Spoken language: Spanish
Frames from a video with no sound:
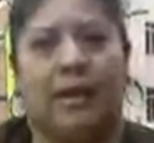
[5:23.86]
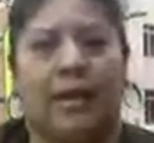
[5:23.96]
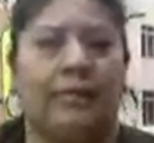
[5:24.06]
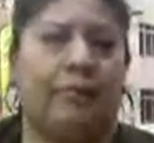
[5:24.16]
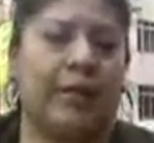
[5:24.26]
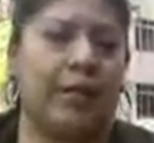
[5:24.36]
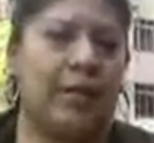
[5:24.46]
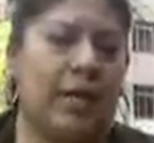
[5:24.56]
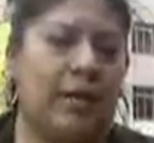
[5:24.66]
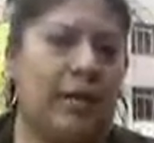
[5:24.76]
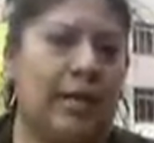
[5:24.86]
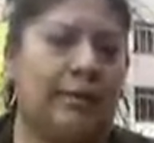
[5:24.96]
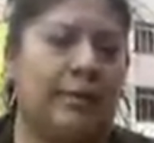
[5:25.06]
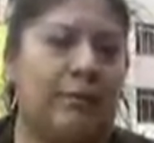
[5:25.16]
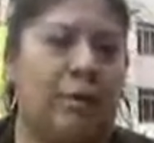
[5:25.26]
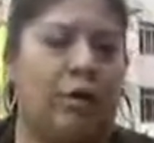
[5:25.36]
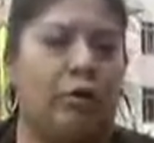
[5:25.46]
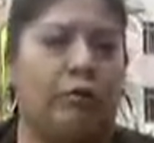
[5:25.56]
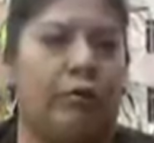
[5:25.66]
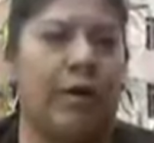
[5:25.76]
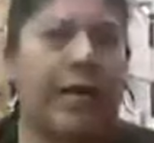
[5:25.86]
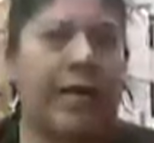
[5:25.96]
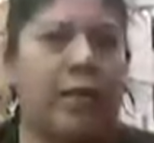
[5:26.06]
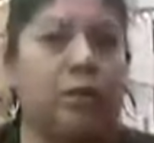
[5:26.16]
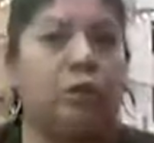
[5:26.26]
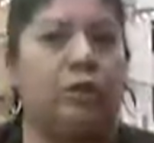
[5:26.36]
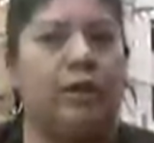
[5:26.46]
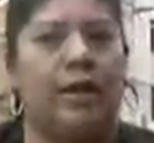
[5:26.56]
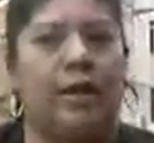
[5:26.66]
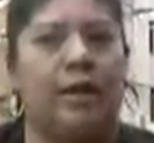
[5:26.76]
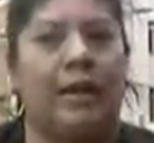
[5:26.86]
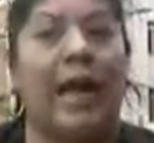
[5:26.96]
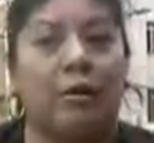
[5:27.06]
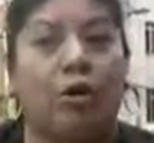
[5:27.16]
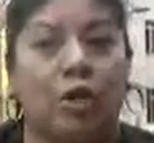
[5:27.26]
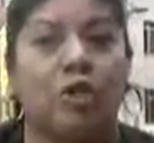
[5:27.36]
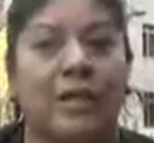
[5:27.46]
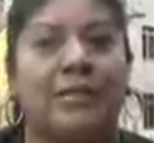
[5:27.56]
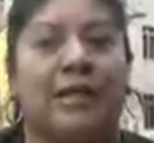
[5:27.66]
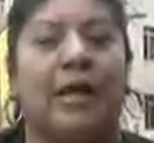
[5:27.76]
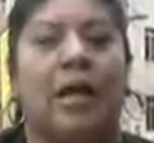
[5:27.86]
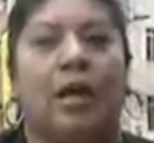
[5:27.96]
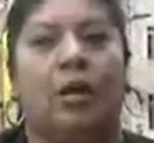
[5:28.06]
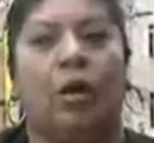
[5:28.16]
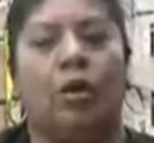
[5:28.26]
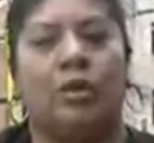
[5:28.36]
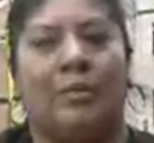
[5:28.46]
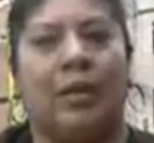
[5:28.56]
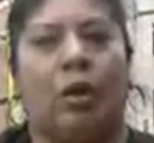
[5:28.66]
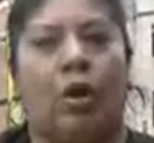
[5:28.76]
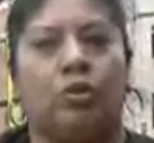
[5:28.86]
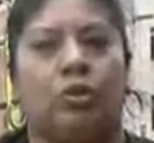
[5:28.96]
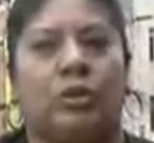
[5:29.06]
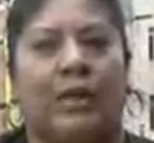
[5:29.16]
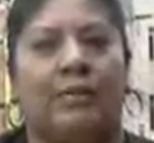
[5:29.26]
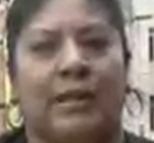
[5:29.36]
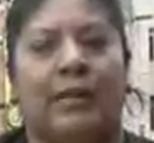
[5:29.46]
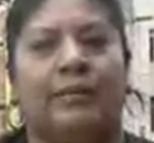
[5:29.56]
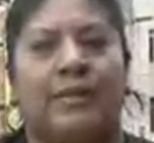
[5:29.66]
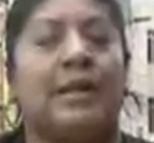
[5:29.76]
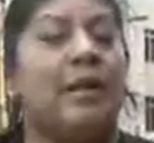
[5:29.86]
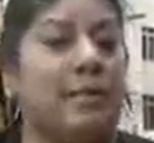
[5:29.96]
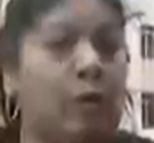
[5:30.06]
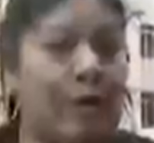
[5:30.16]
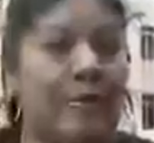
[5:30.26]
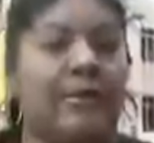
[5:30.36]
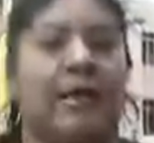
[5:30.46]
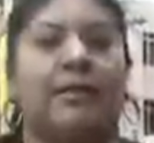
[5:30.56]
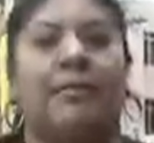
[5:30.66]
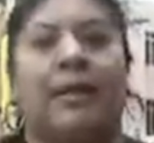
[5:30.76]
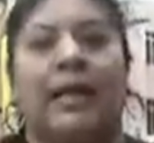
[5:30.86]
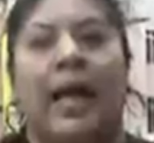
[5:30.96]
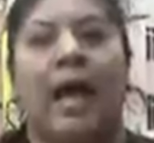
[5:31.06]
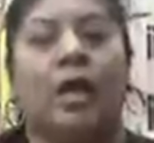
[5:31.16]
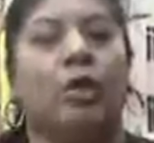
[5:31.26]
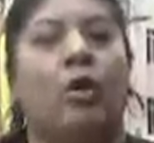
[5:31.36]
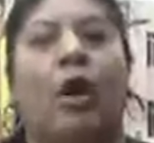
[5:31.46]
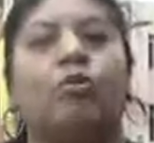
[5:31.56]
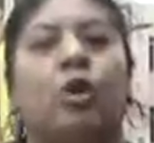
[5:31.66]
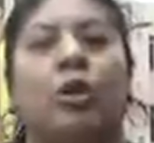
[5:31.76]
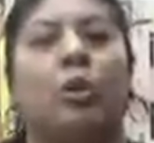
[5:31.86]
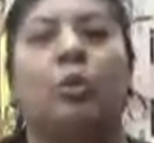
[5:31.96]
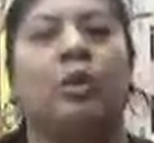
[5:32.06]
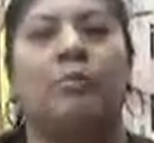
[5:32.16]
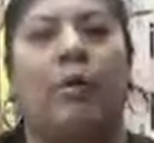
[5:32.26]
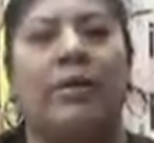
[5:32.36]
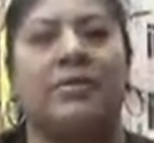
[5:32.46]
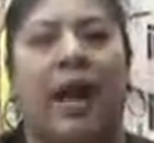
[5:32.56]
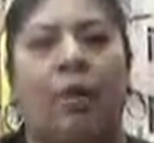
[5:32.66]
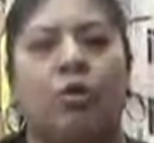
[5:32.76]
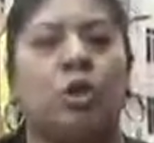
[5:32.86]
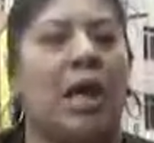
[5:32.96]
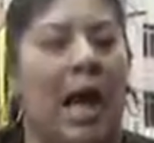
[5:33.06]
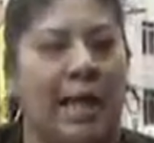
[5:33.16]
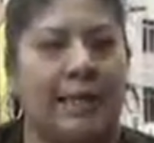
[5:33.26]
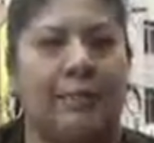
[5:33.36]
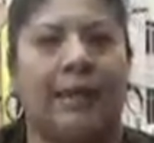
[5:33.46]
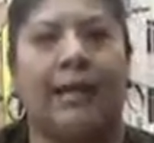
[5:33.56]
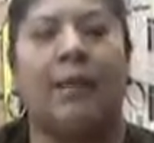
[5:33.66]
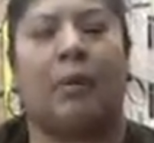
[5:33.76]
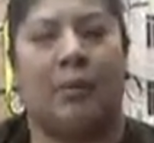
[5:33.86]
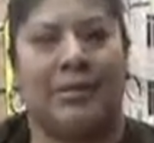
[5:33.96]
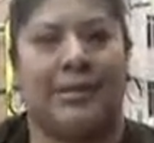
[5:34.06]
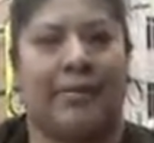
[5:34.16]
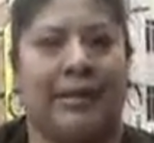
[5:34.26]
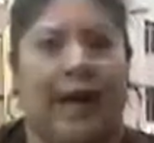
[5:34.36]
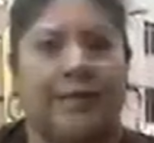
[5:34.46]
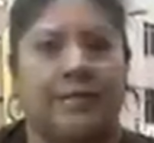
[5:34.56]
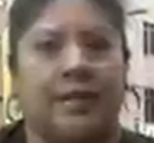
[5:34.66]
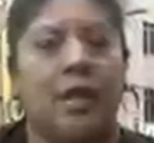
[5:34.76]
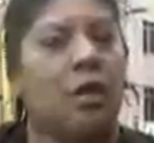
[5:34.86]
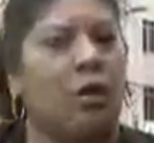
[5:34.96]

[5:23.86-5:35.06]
En fin, el, temblor fue eh, largo, nos dicen los amigos televidentes, pero que de cierta manera no causó ningún tipo de estragos a nivel de la provincia del Carchi.